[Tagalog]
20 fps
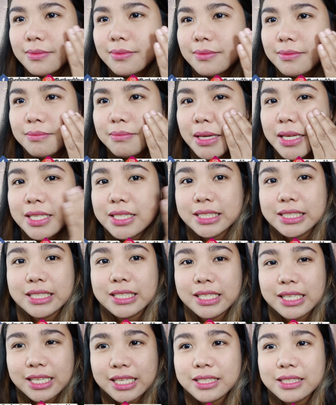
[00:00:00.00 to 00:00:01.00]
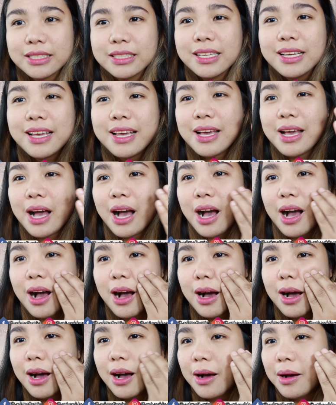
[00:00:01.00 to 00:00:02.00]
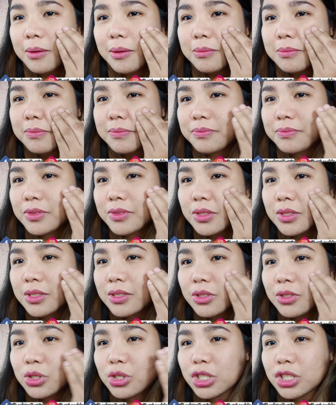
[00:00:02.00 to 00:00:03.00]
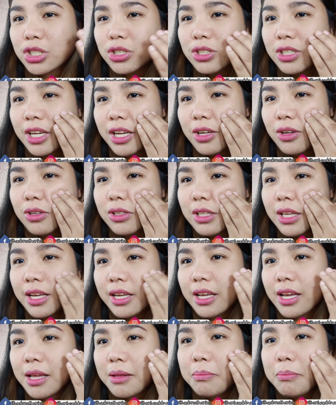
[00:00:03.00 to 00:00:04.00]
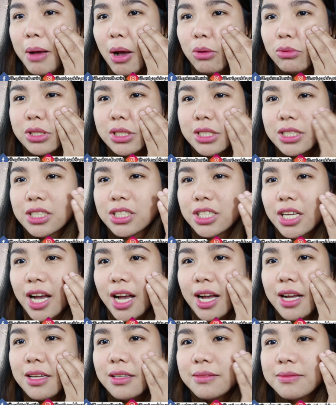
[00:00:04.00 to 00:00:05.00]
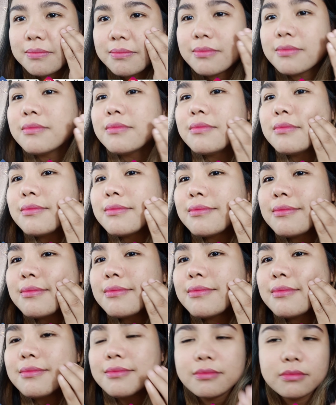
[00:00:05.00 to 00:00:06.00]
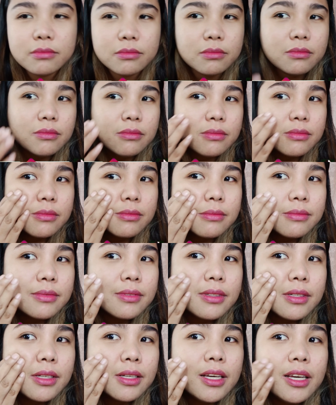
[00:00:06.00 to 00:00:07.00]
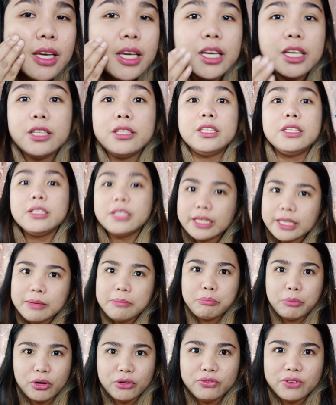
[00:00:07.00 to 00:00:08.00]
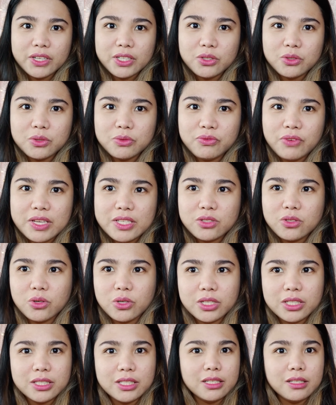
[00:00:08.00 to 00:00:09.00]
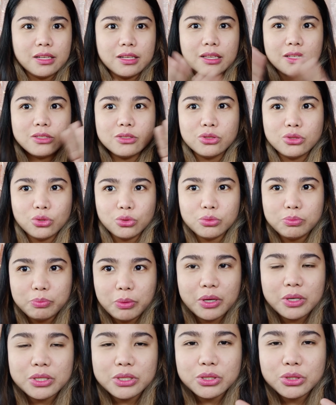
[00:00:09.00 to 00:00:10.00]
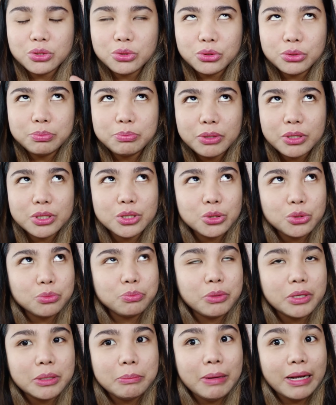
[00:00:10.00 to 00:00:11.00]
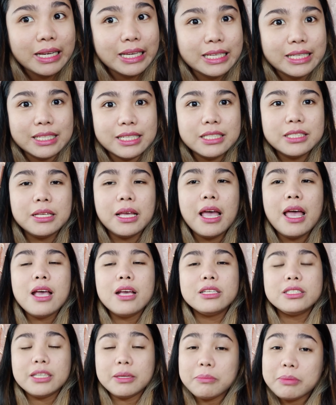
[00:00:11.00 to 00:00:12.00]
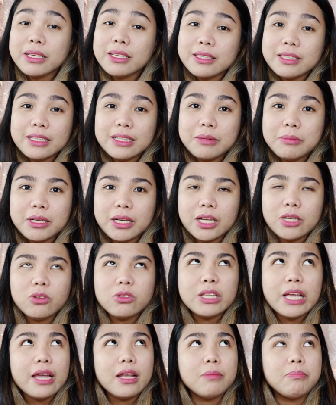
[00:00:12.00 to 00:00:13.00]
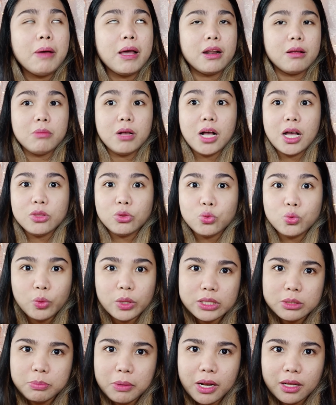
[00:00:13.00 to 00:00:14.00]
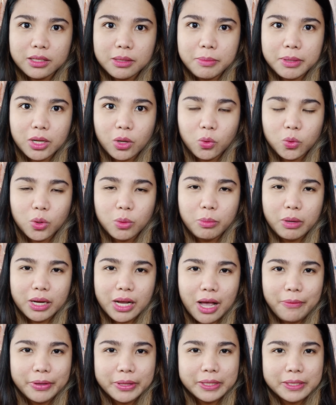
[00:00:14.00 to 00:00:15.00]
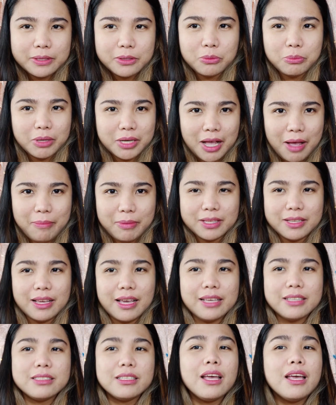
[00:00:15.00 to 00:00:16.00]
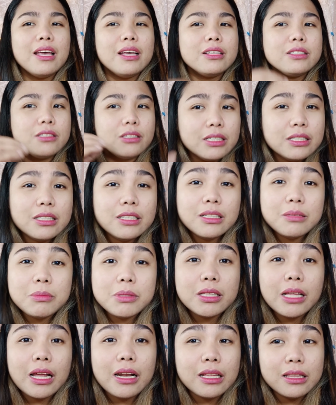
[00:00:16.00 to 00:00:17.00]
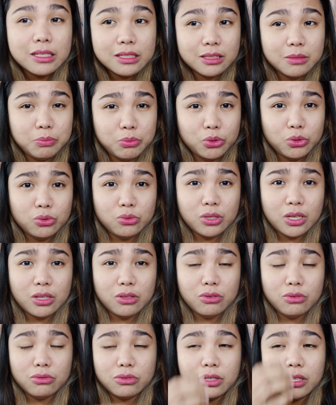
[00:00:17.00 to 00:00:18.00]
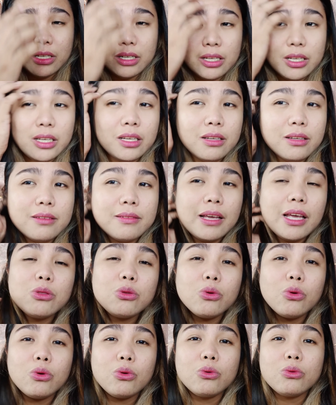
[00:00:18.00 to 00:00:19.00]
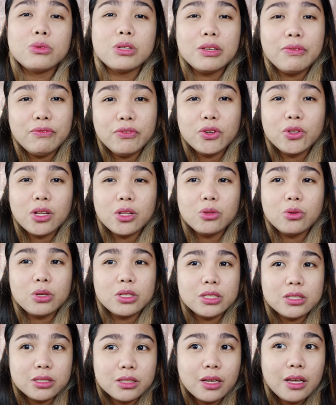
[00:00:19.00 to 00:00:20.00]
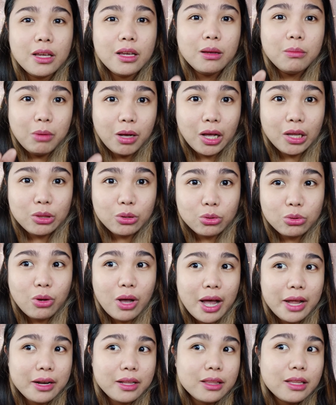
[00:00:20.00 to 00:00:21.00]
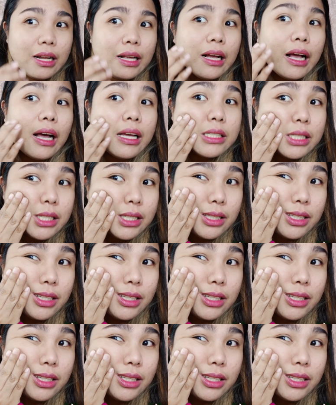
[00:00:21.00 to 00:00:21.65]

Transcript: my skin um, condition ngayon. Ayan, bouncy siya. Mm. Hindi naging perfect yung face ko. Hindi naging super, super, super makinis. Siyempre, hindi naman ganun dahil parang mga 2 weeks pa lang naman akong gumagamit, gumagamit guys. So, hindi naman darating sa puntong ganun etong review na to is makatotohanan talaga kasi hindi